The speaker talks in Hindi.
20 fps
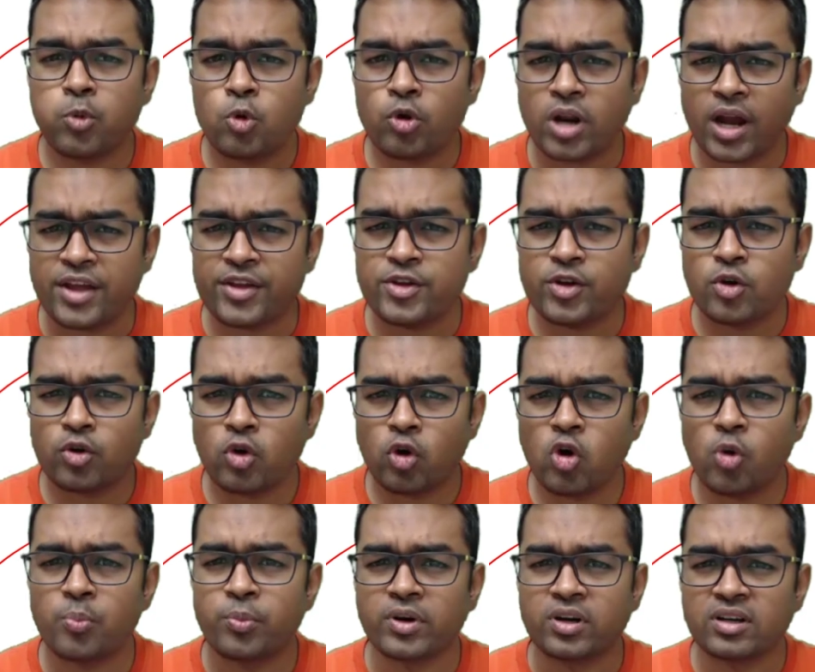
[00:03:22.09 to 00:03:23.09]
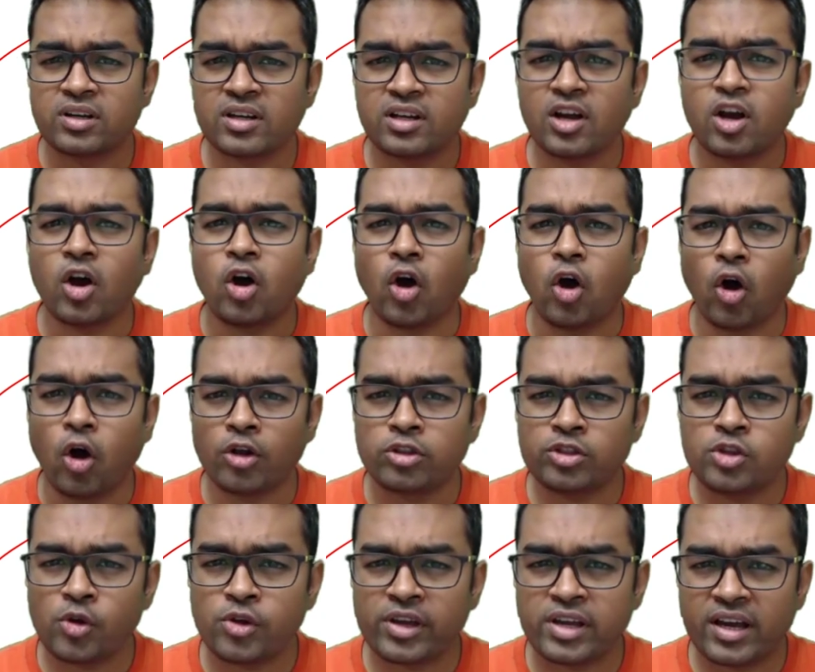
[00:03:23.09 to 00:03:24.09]
पूरा यूरोप
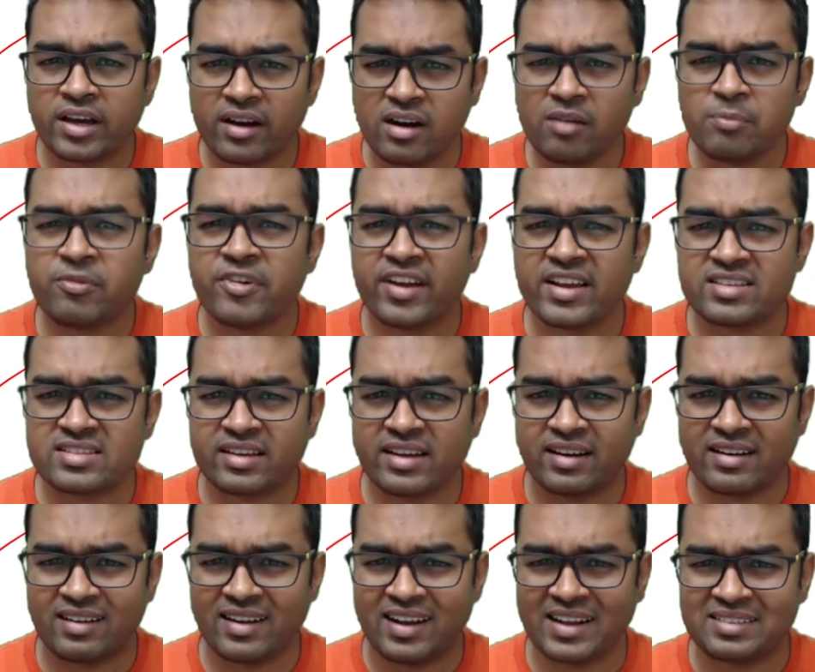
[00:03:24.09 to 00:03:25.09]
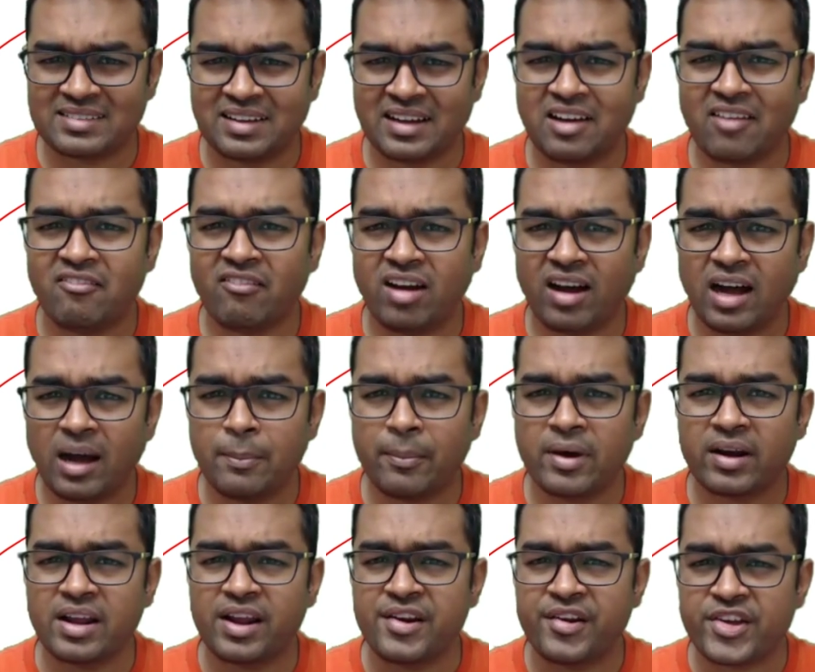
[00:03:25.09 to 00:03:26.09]
औद्योगिकरण फेस कर रहा था वहाँ
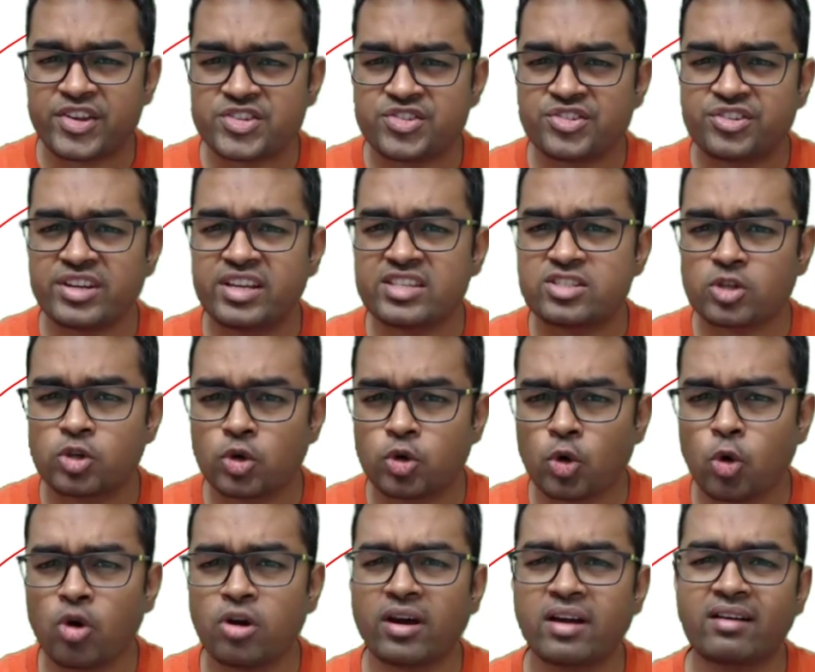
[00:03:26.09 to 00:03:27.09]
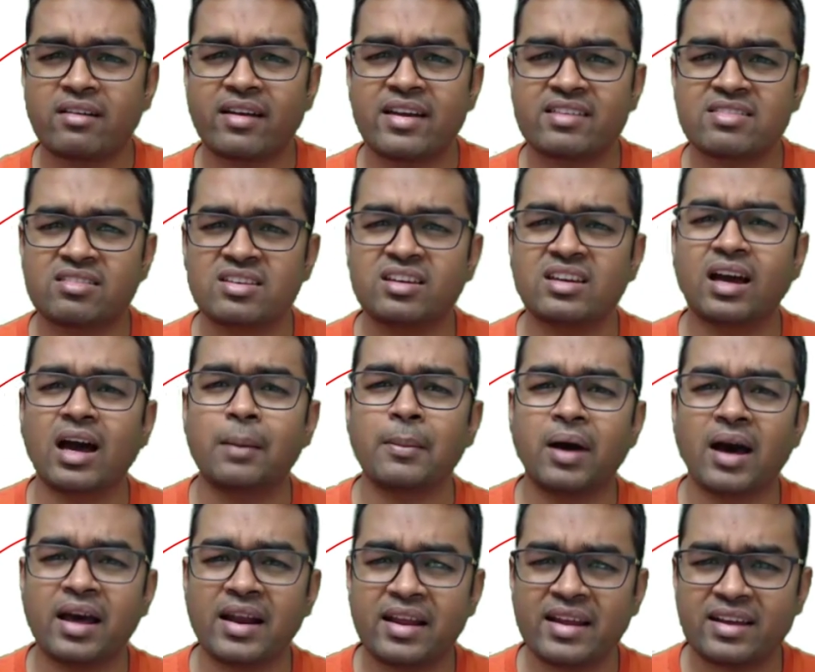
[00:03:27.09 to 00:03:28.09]
पर इंडस्ट्रीज ग्रो कर रही थी
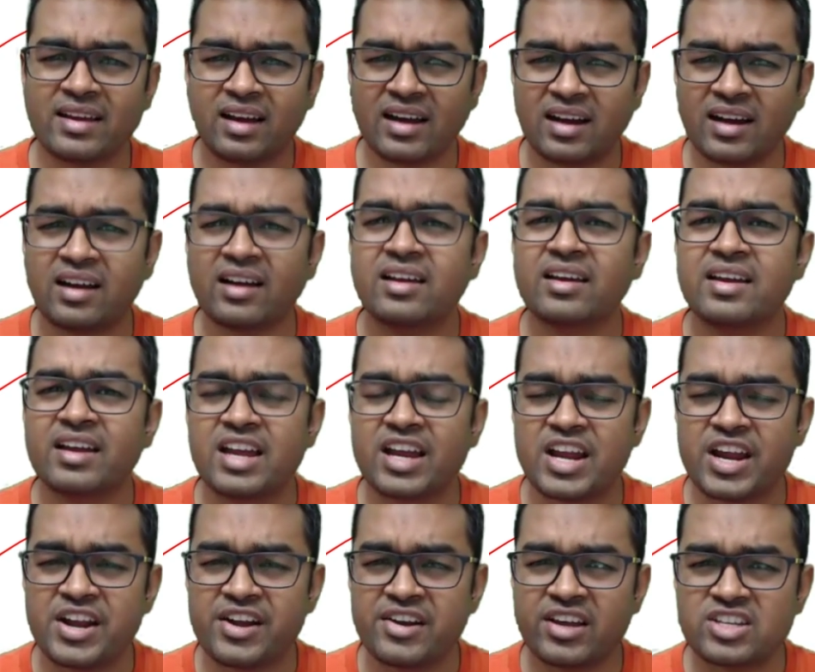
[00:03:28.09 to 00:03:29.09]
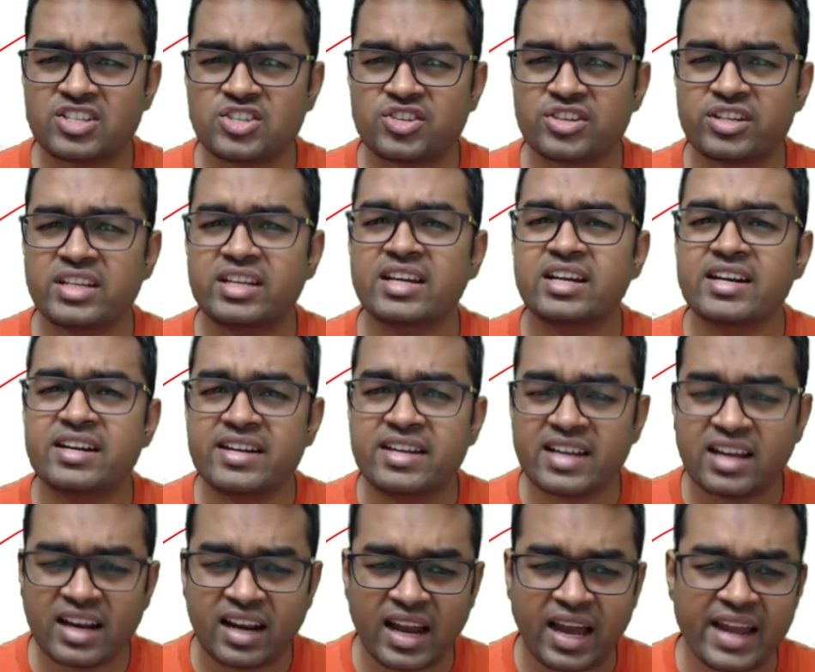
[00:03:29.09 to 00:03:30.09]
हमारे यहाँ इंडस्ट्री
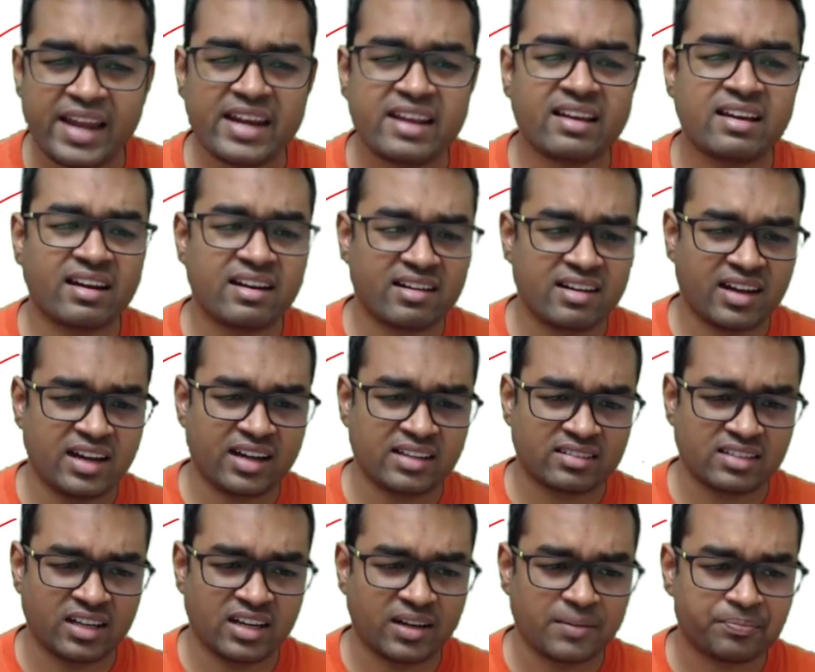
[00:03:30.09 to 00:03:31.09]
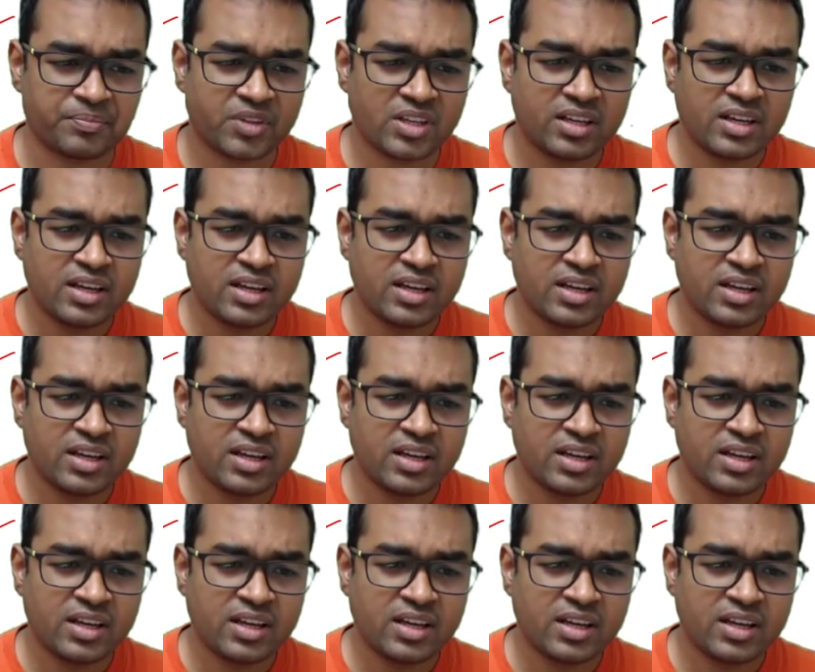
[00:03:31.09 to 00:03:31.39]
डिक्लाइन कर रहा था